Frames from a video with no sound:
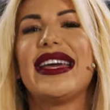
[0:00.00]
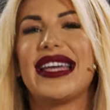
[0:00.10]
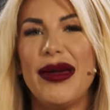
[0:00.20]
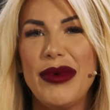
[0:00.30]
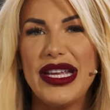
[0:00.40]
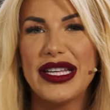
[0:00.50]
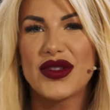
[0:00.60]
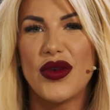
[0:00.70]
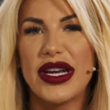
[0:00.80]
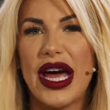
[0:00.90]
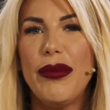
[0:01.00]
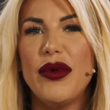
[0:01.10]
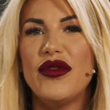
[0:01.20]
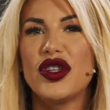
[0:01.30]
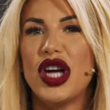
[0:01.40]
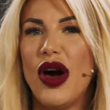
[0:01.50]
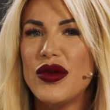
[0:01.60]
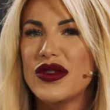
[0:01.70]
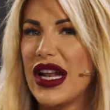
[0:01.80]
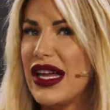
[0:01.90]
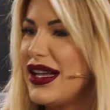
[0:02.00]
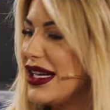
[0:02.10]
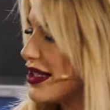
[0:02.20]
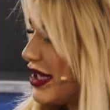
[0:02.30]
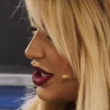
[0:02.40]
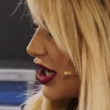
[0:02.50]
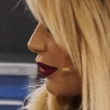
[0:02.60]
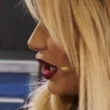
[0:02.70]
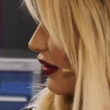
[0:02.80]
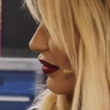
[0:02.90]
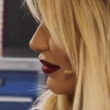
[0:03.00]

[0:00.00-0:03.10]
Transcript: gebe ich das Wort ab und wir schauen uns gleich die erste Dashcam an.